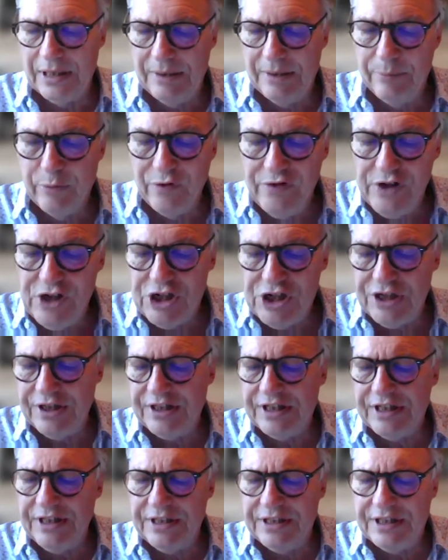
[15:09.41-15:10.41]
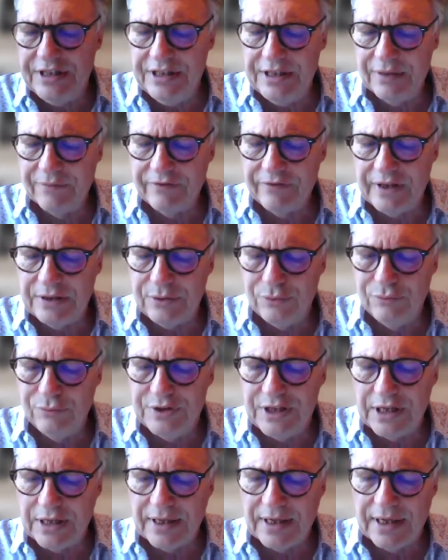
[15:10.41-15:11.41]
Lebovici, qui, en fait
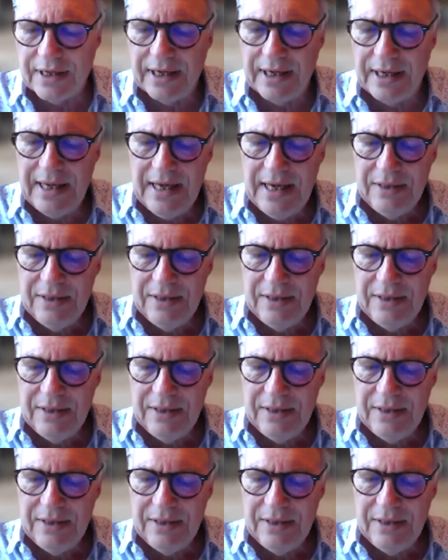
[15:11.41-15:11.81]
nous a,